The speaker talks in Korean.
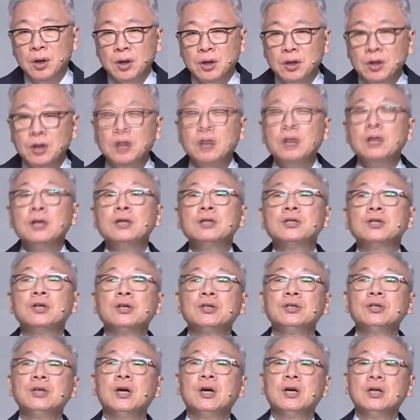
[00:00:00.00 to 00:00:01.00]
그걸
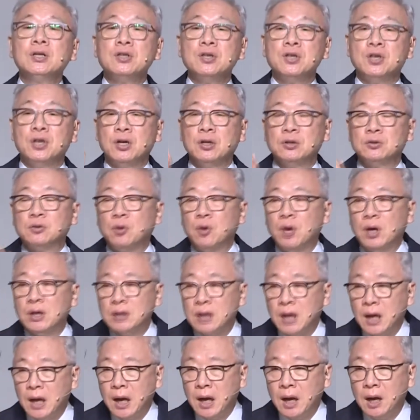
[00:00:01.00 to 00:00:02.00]
성경은
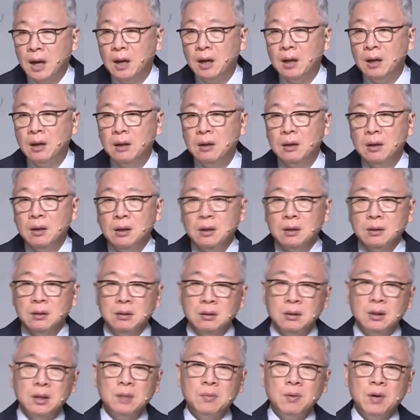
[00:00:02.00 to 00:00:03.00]
형통하다.
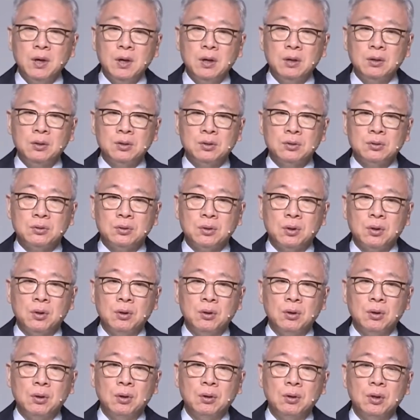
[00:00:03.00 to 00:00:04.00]
그렇게 말하는
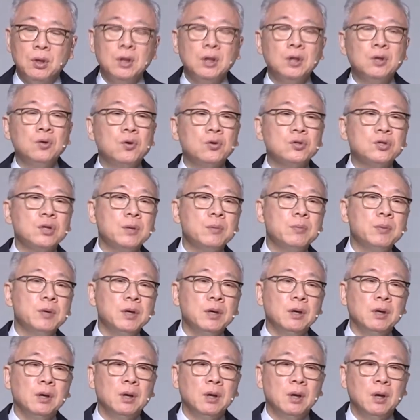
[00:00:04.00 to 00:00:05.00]
것이죠. 그러니까
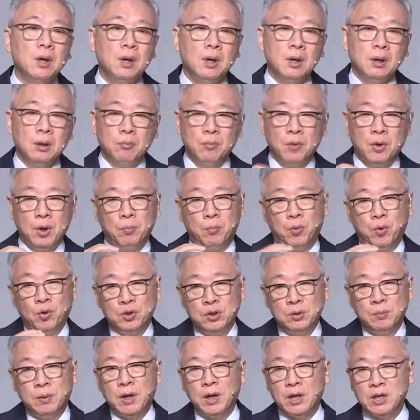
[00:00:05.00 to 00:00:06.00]
요셉이 뭐
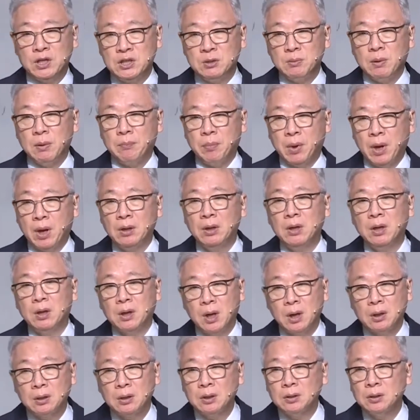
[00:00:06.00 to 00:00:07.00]
보디발의 집에
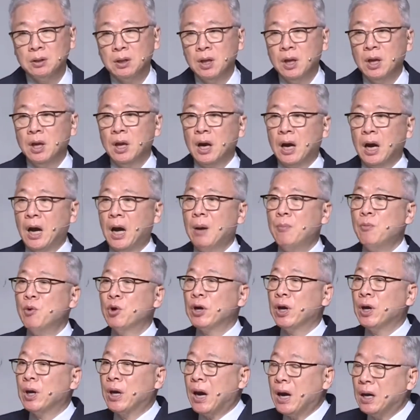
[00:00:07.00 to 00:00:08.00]
팔려갔건
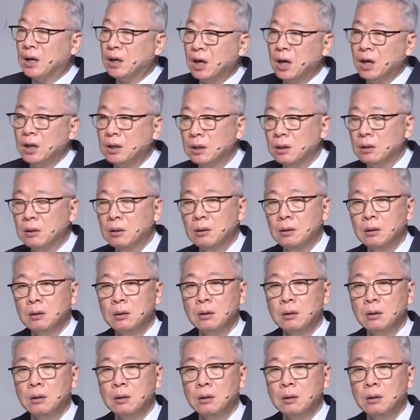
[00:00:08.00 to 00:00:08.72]
감옥에 갔건